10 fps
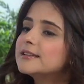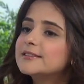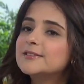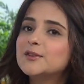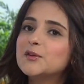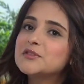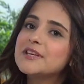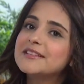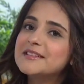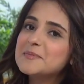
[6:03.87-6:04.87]
No
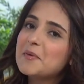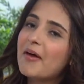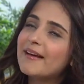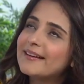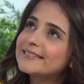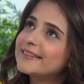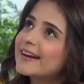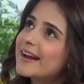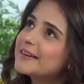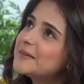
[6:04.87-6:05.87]
sé si pueda adelantar
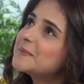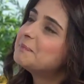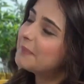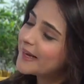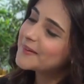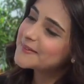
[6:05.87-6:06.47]
algo, pero...